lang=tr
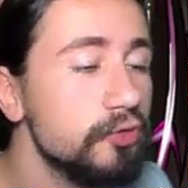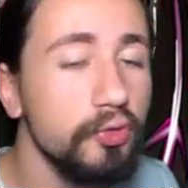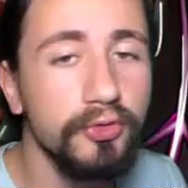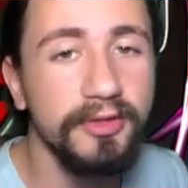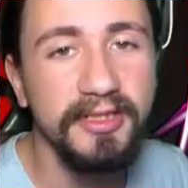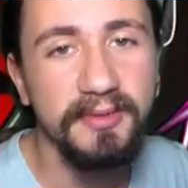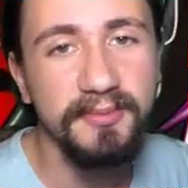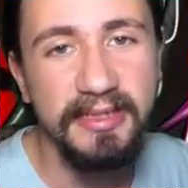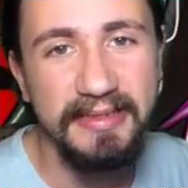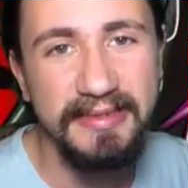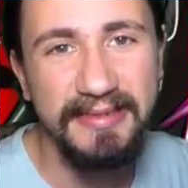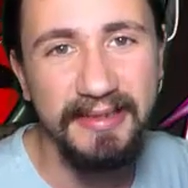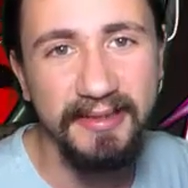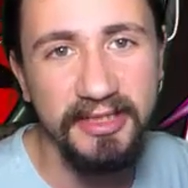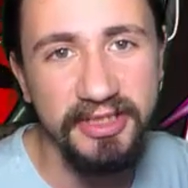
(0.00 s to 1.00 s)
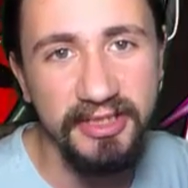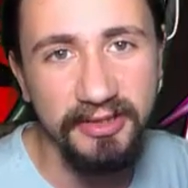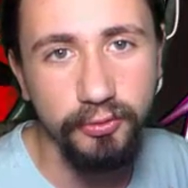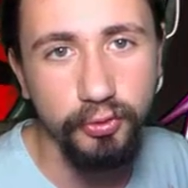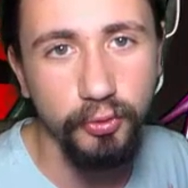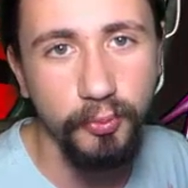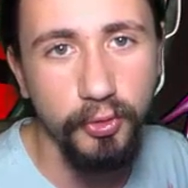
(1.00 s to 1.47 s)
Çünkü takımda iki tane
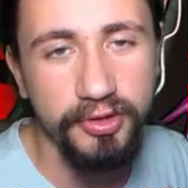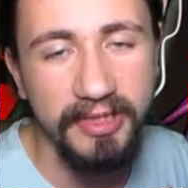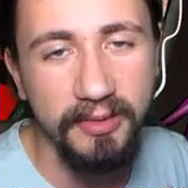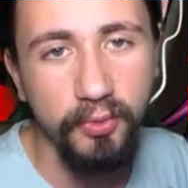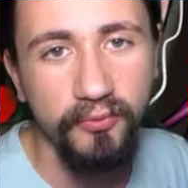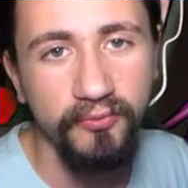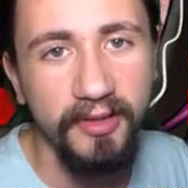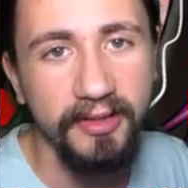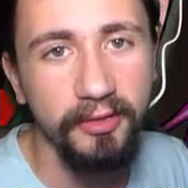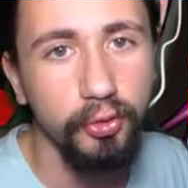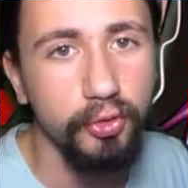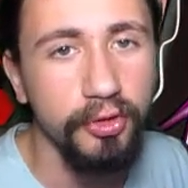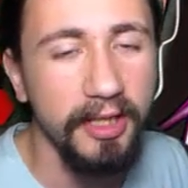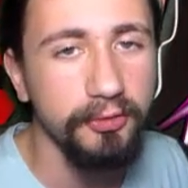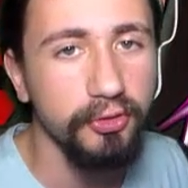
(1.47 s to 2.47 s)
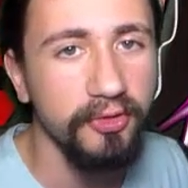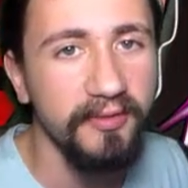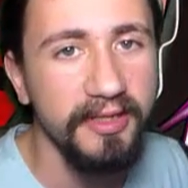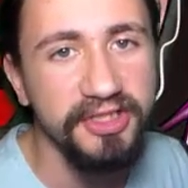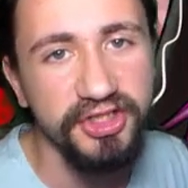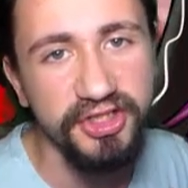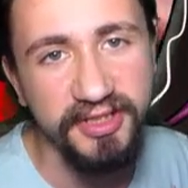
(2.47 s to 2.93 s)
çelik türü Pokemon var.
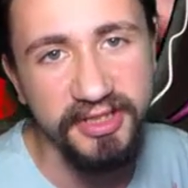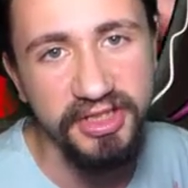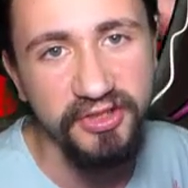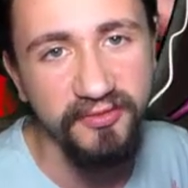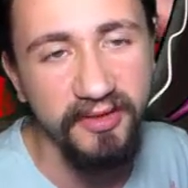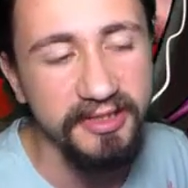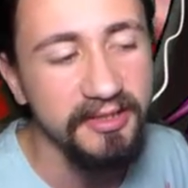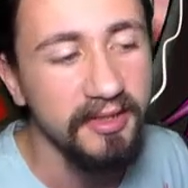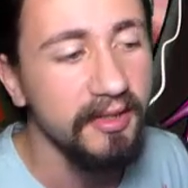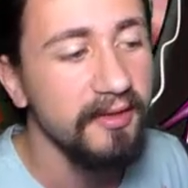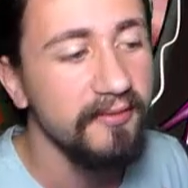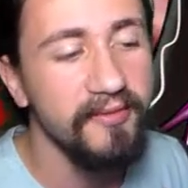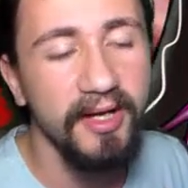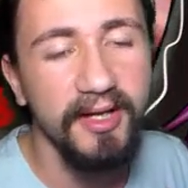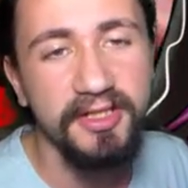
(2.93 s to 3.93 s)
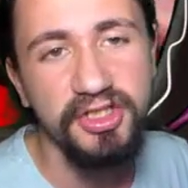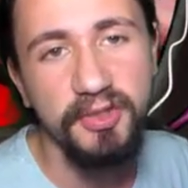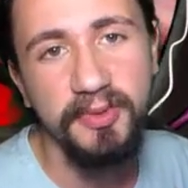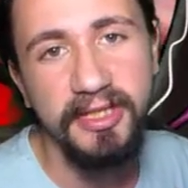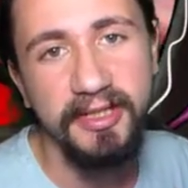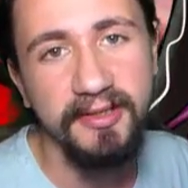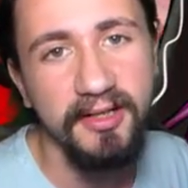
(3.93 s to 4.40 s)
Lucario var, Jirachi var. Ve
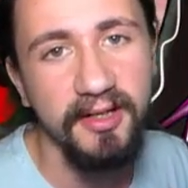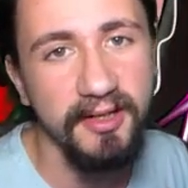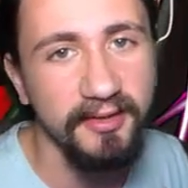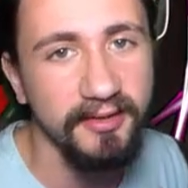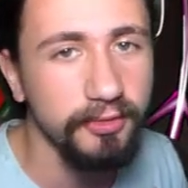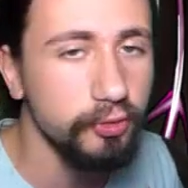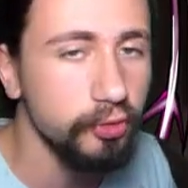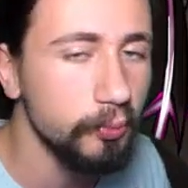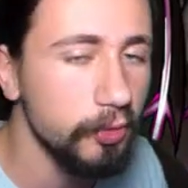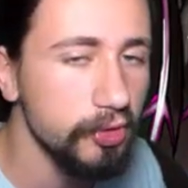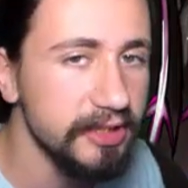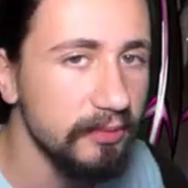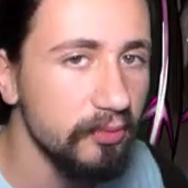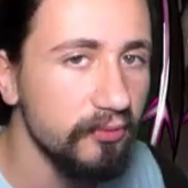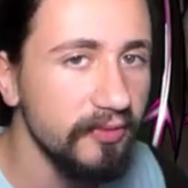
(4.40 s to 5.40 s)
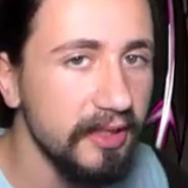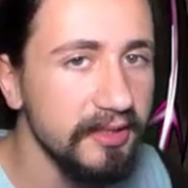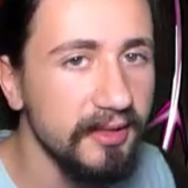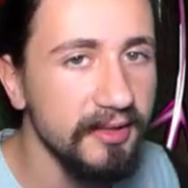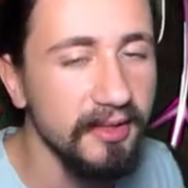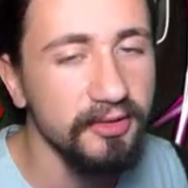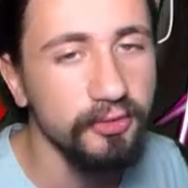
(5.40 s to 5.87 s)
ayrıca bir tane karanlık türü Pokemon
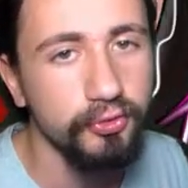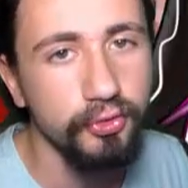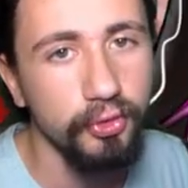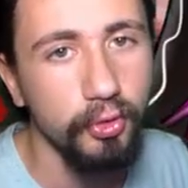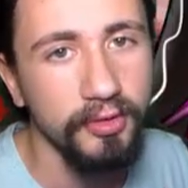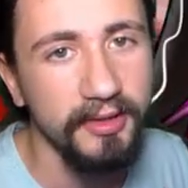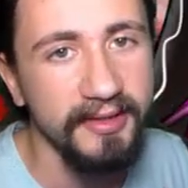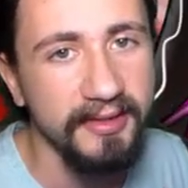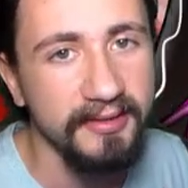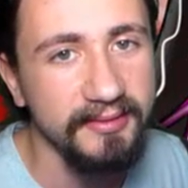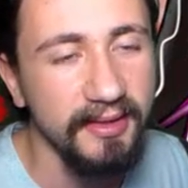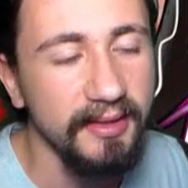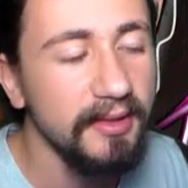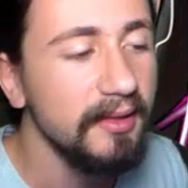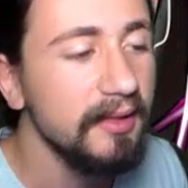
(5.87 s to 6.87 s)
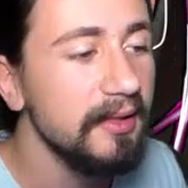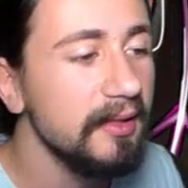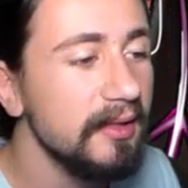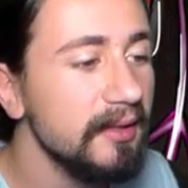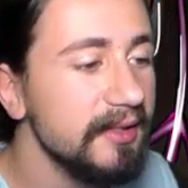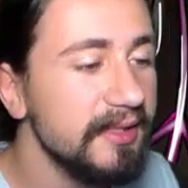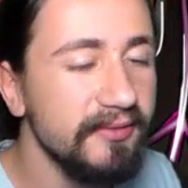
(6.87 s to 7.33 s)
var. Karanlık türü olarak da
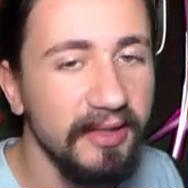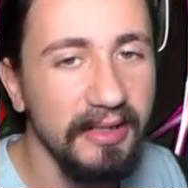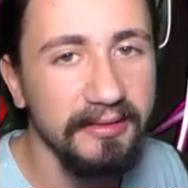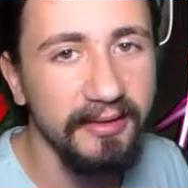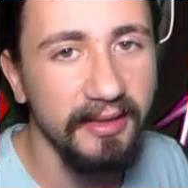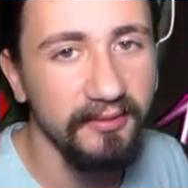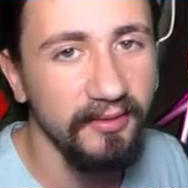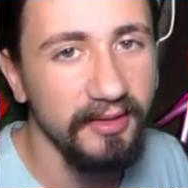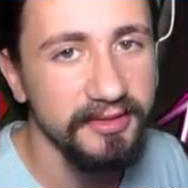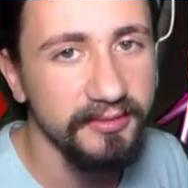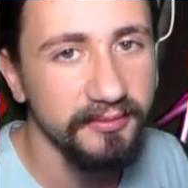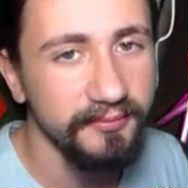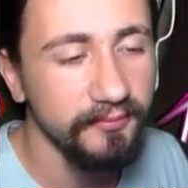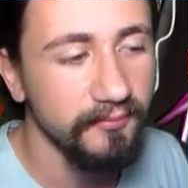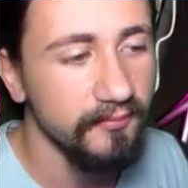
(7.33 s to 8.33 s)
Yveltal var.